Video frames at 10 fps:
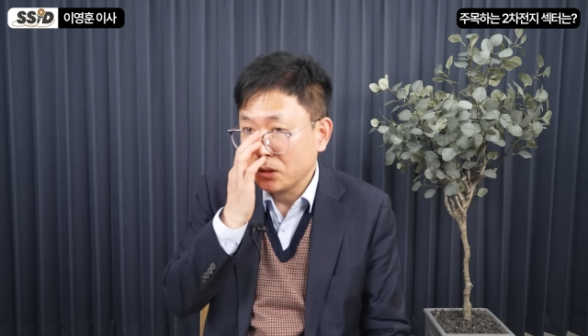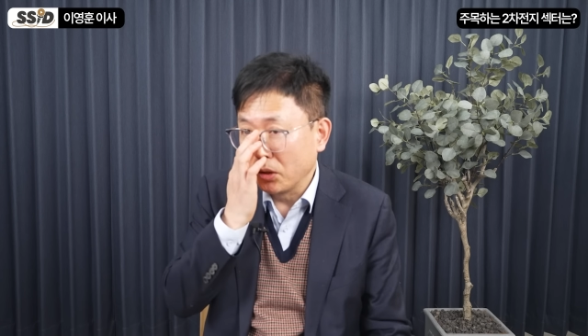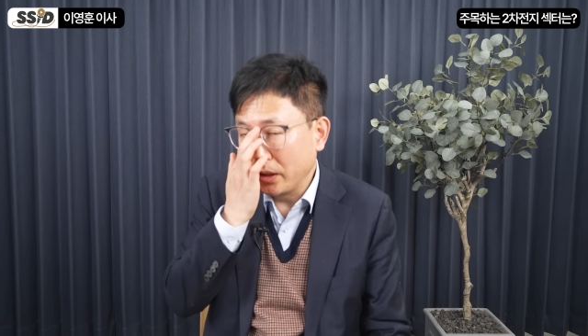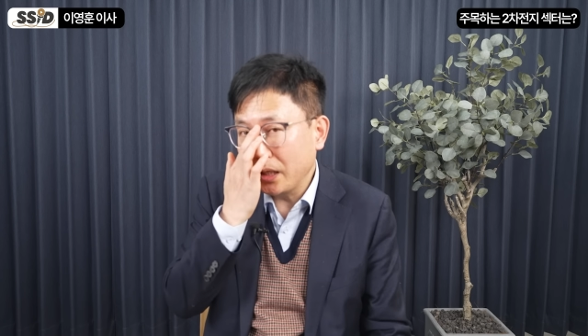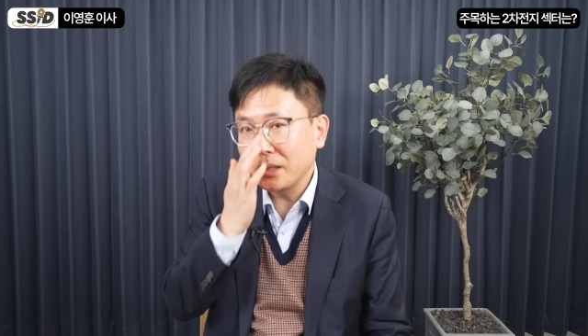
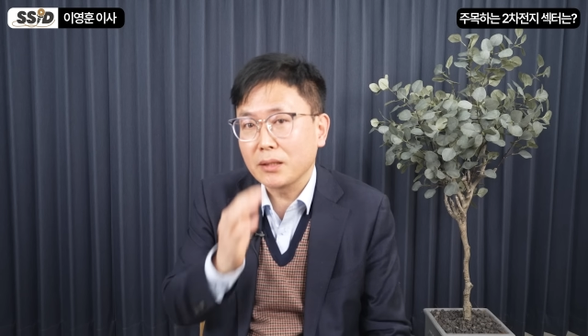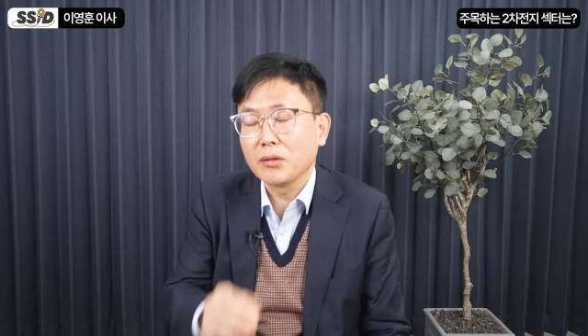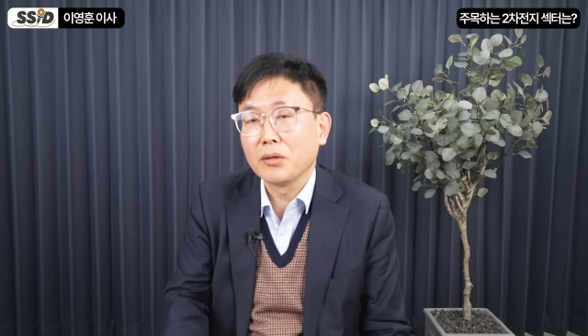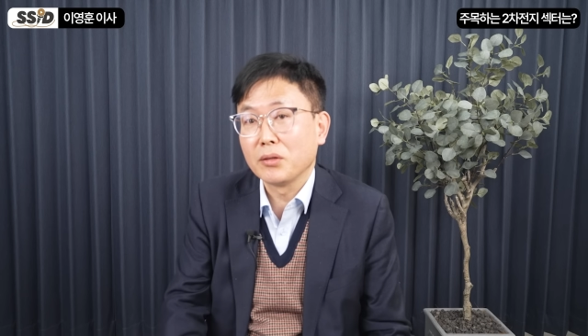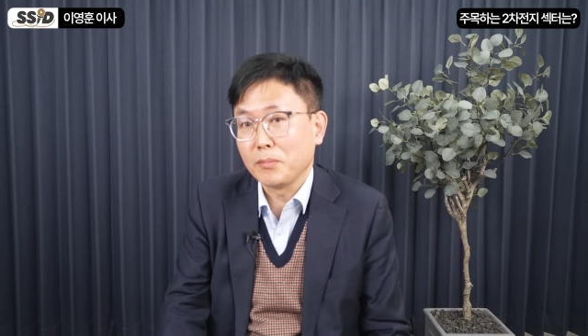전해액
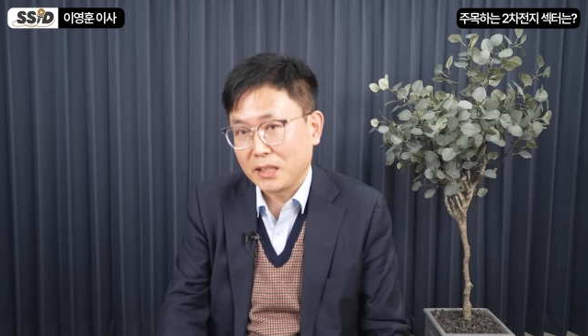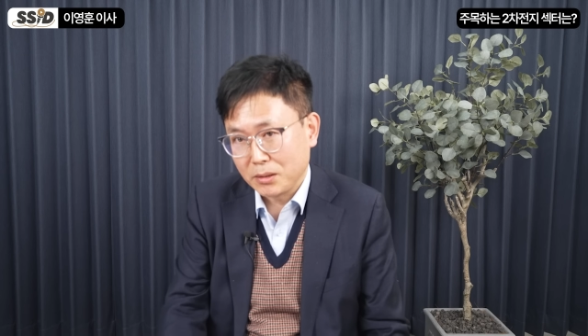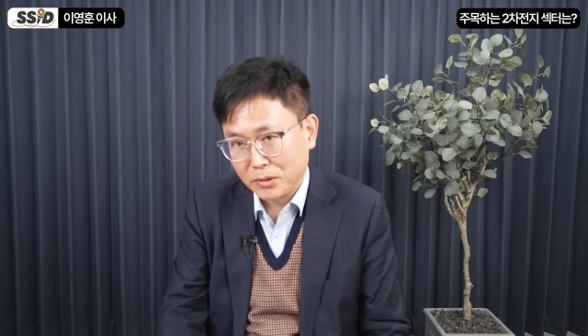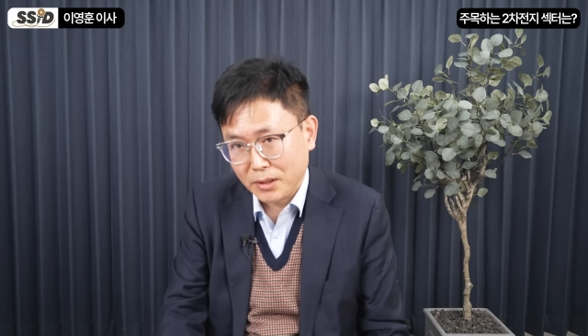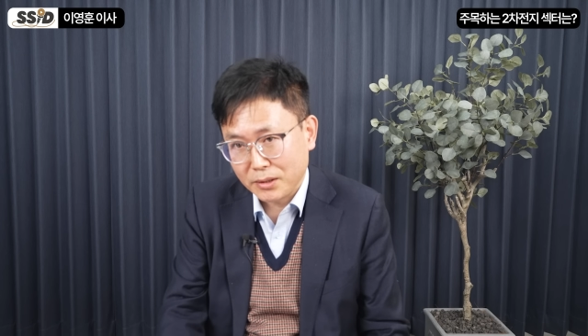섹터를
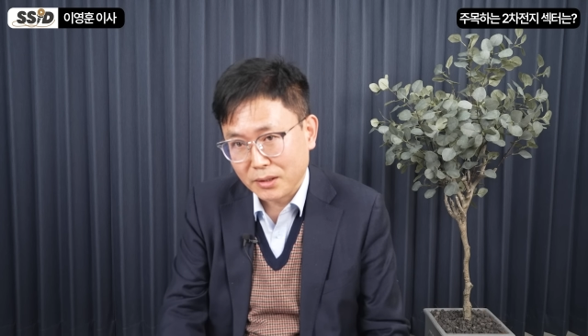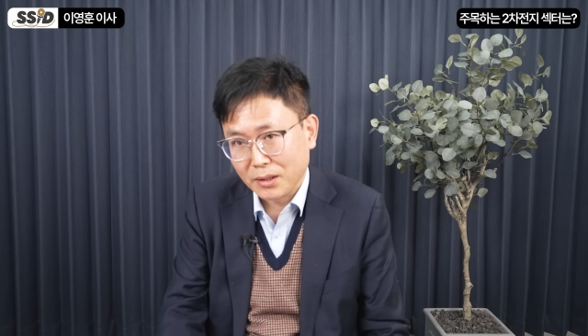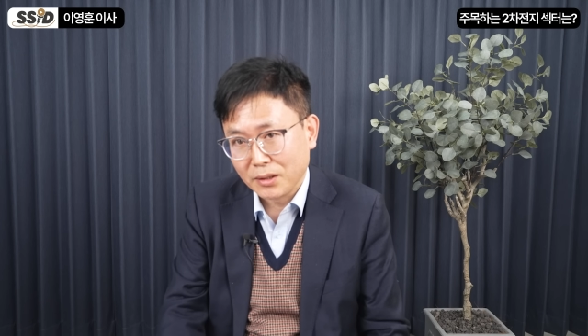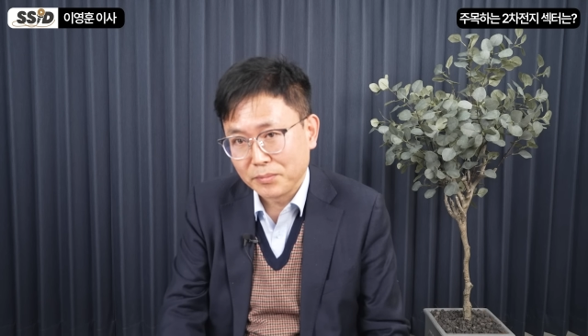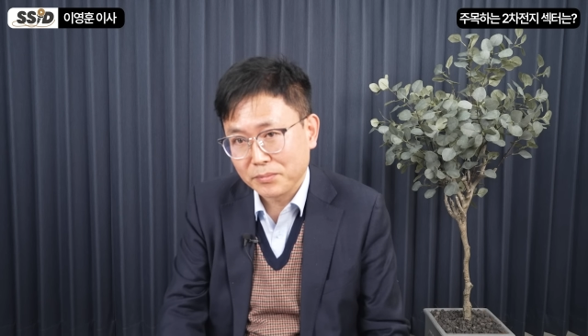말씀을 드렸어요.